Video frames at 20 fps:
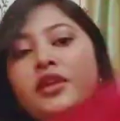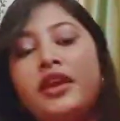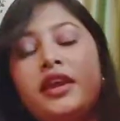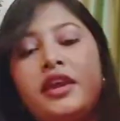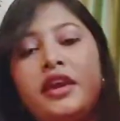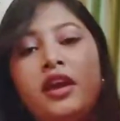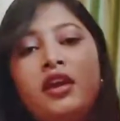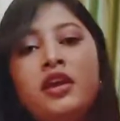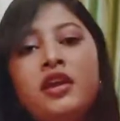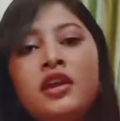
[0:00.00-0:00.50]

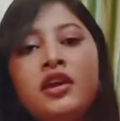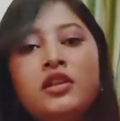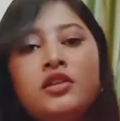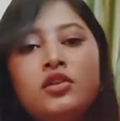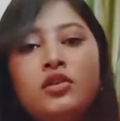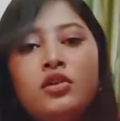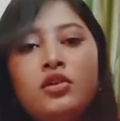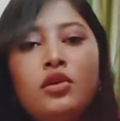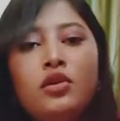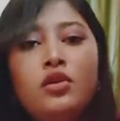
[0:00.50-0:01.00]
ये है
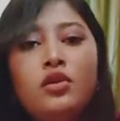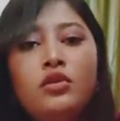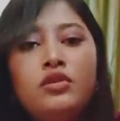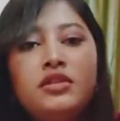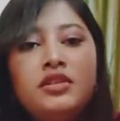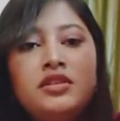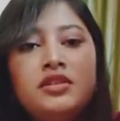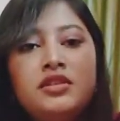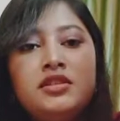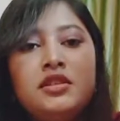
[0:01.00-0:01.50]
तो
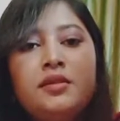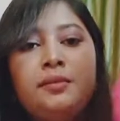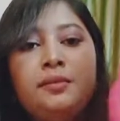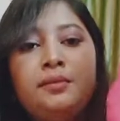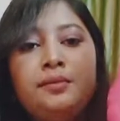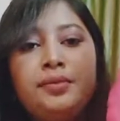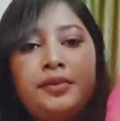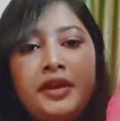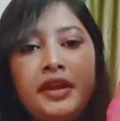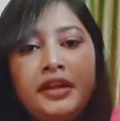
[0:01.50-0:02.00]
दिस इज़ अ
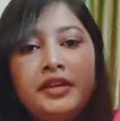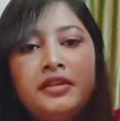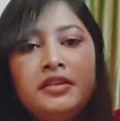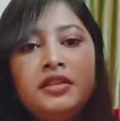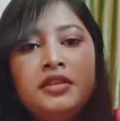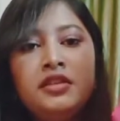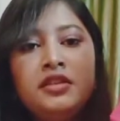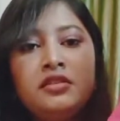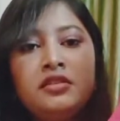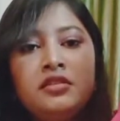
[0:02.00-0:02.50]

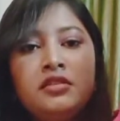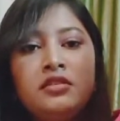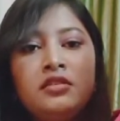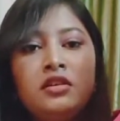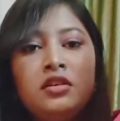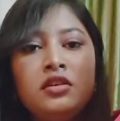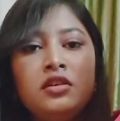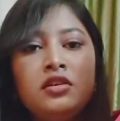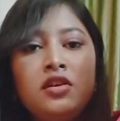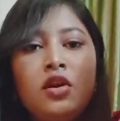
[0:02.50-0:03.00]
प्रिंट
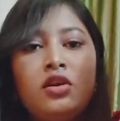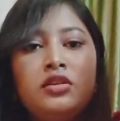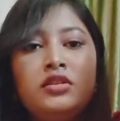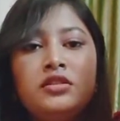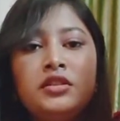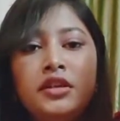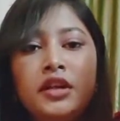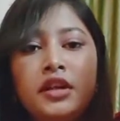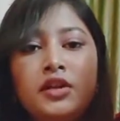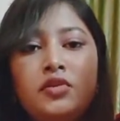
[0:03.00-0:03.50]

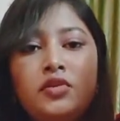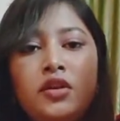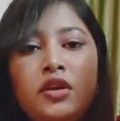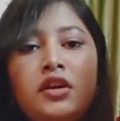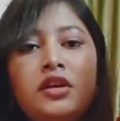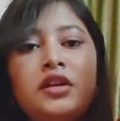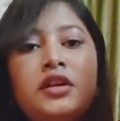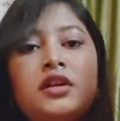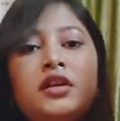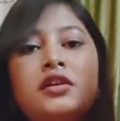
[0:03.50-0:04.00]
नॉट थ्रेड
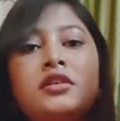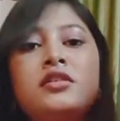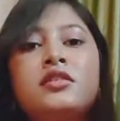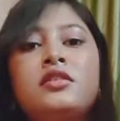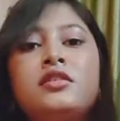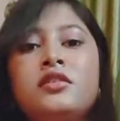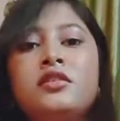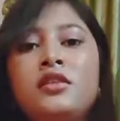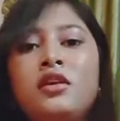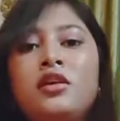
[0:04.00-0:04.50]
वर्क
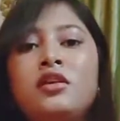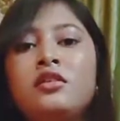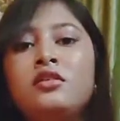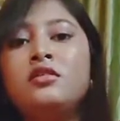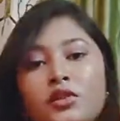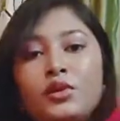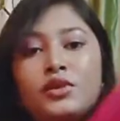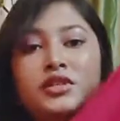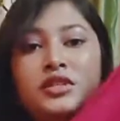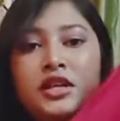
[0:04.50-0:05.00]

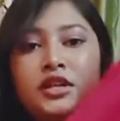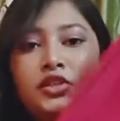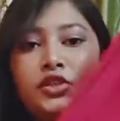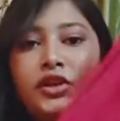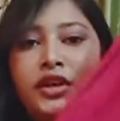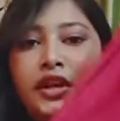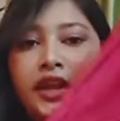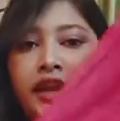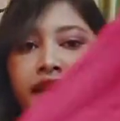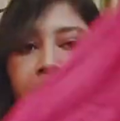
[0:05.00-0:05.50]
तो इसका
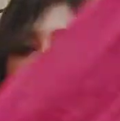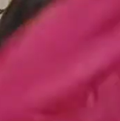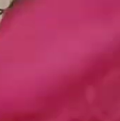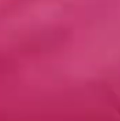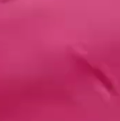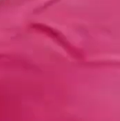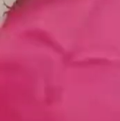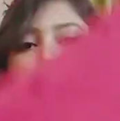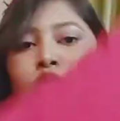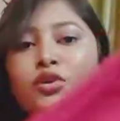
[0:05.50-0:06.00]
जो गेयर है
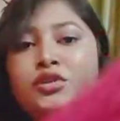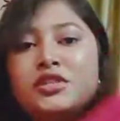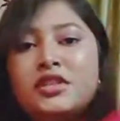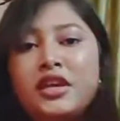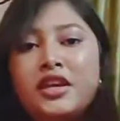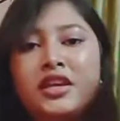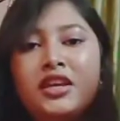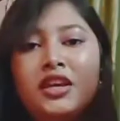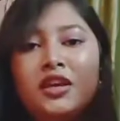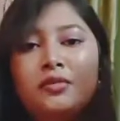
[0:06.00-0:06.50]
ना वो
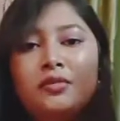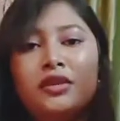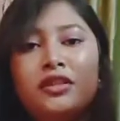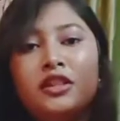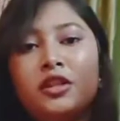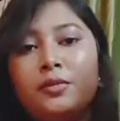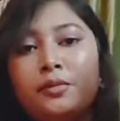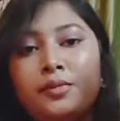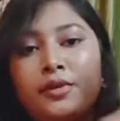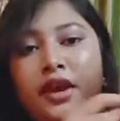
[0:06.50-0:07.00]
सही है
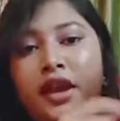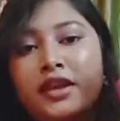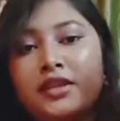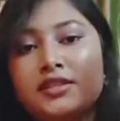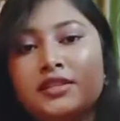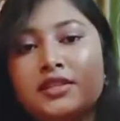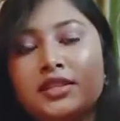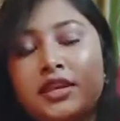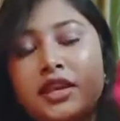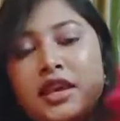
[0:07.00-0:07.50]
मतलब
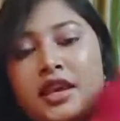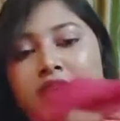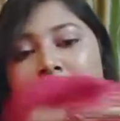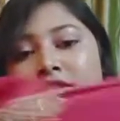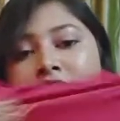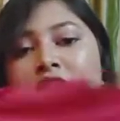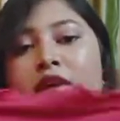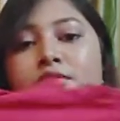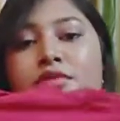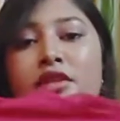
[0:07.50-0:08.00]
प्राइस के
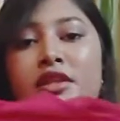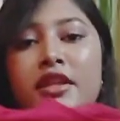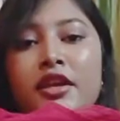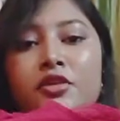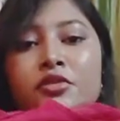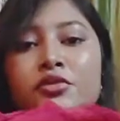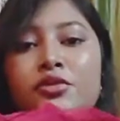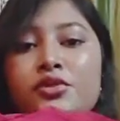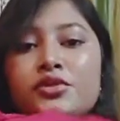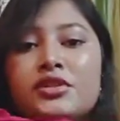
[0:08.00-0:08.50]
हिसाब से
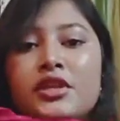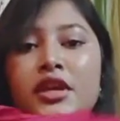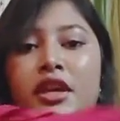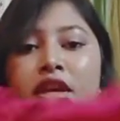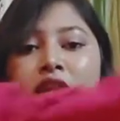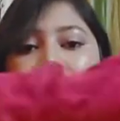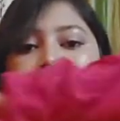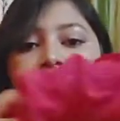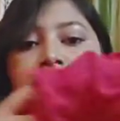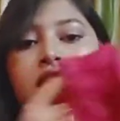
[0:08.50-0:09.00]
देखो तो
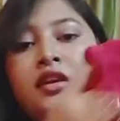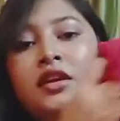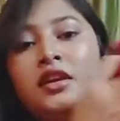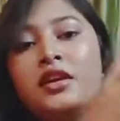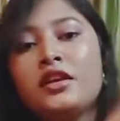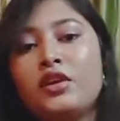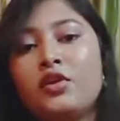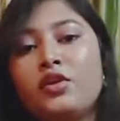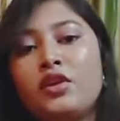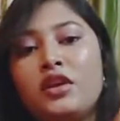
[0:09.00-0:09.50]
सही है
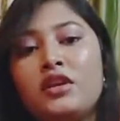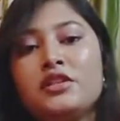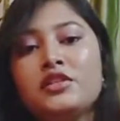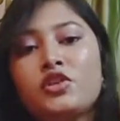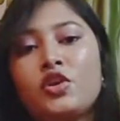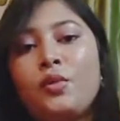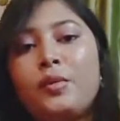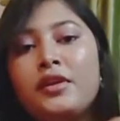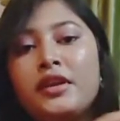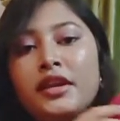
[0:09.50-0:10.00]
क्योंकि
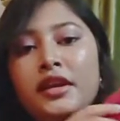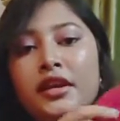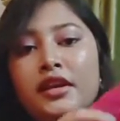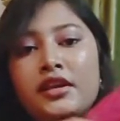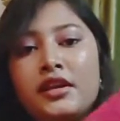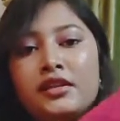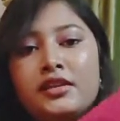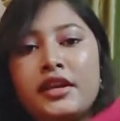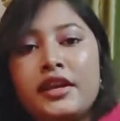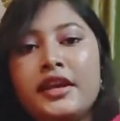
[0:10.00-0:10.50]
इसको मैंने
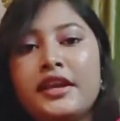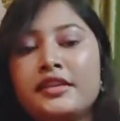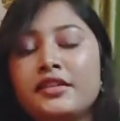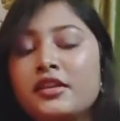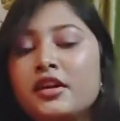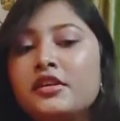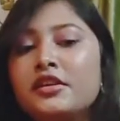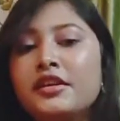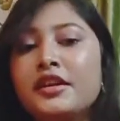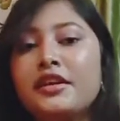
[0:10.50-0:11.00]
खरीदा था
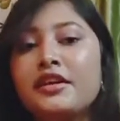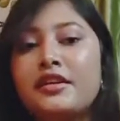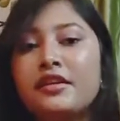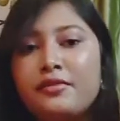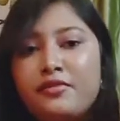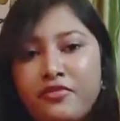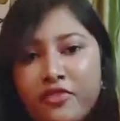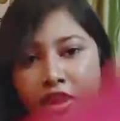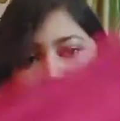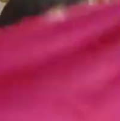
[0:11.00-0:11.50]
एट थर्टी
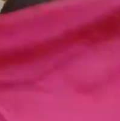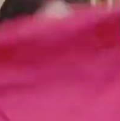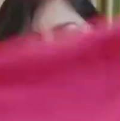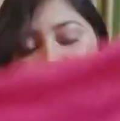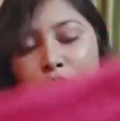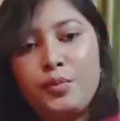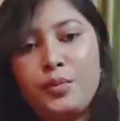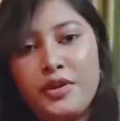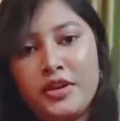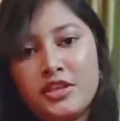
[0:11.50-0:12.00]

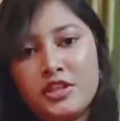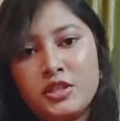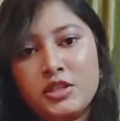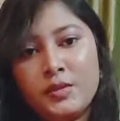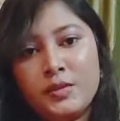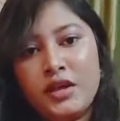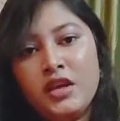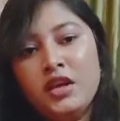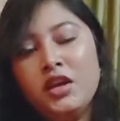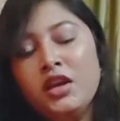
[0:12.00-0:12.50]
फाइव
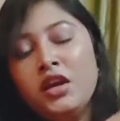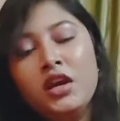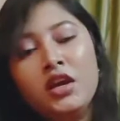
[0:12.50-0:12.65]
रुपीज़ में